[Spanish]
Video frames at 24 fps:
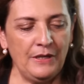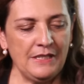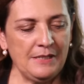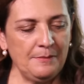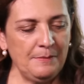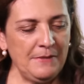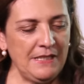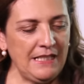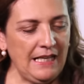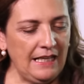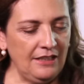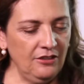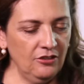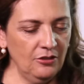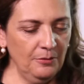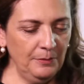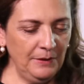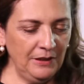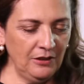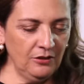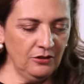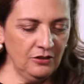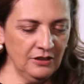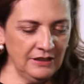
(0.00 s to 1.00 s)
Pues mira, yo
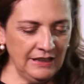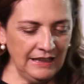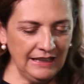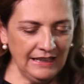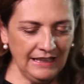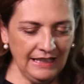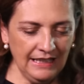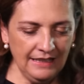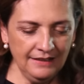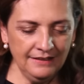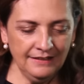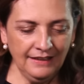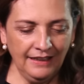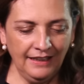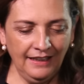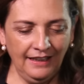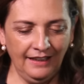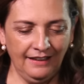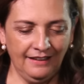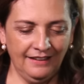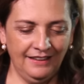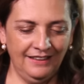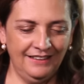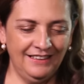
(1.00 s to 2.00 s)
me conseguí esta
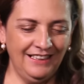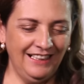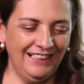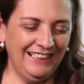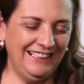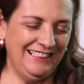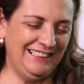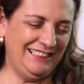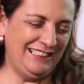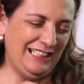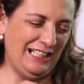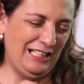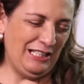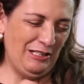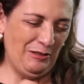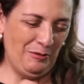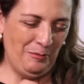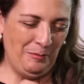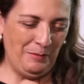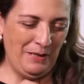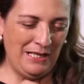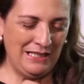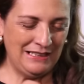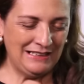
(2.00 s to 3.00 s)
jarrita que está de lo
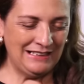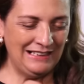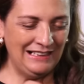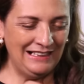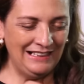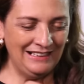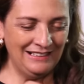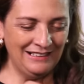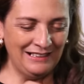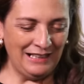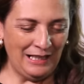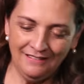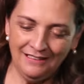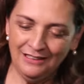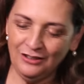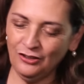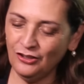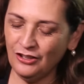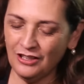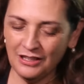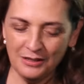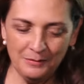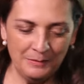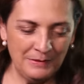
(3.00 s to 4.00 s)
más linda. De
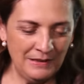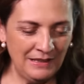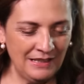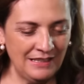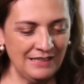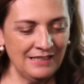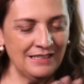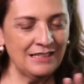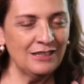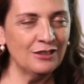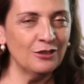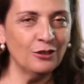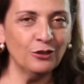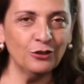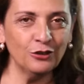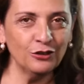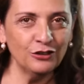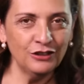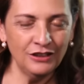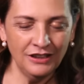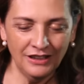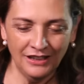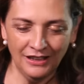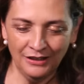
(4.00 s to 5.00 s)
todas maneras, si no
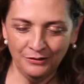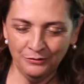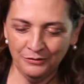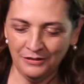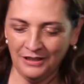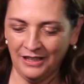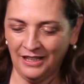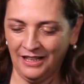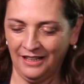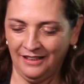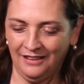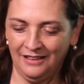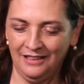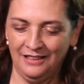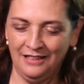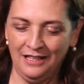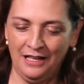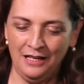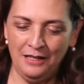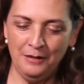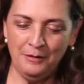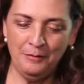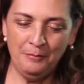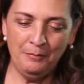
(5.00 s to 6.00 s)
consiguen una
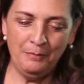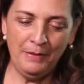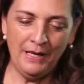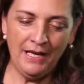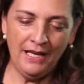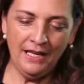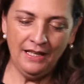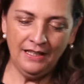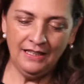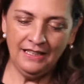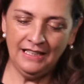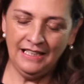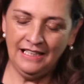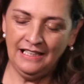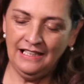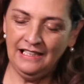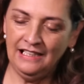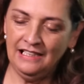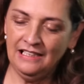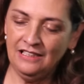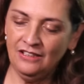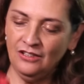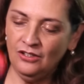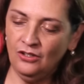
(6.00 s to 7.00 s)
jarrita, ve qué
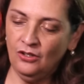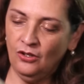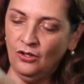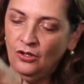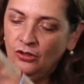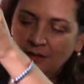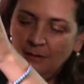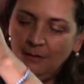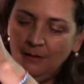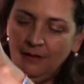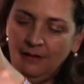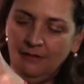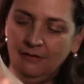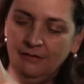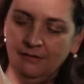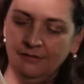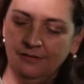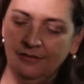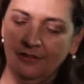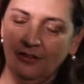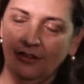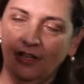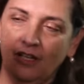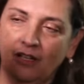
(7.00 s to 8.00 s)
lindo se ven en un
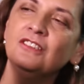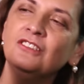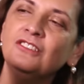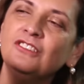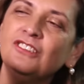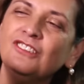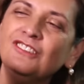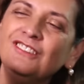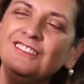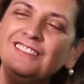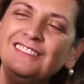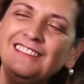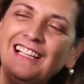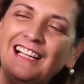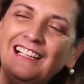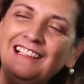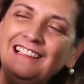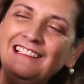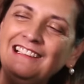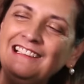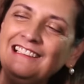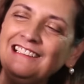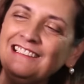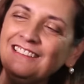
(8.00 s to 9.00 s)
florero. Son
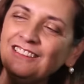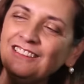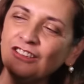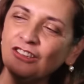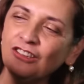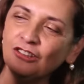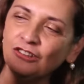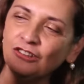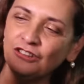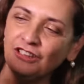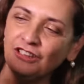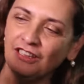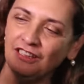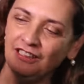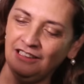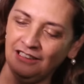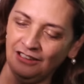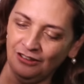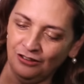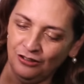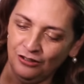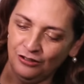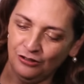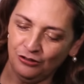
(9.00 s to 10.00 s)
tan lindos, tan
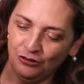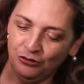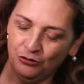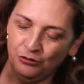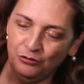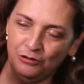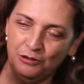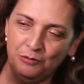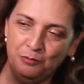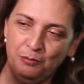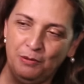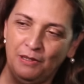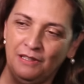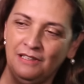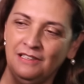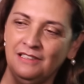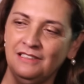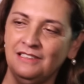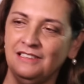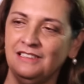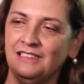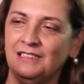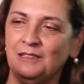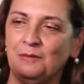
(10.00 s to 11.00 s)
lindos los
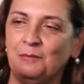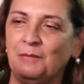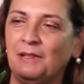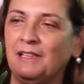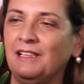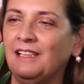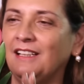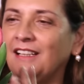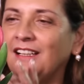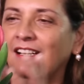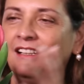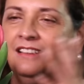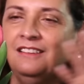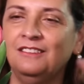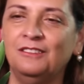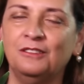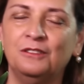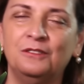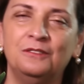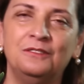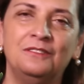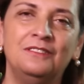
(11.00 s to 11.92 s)
tulipanes y se manejan con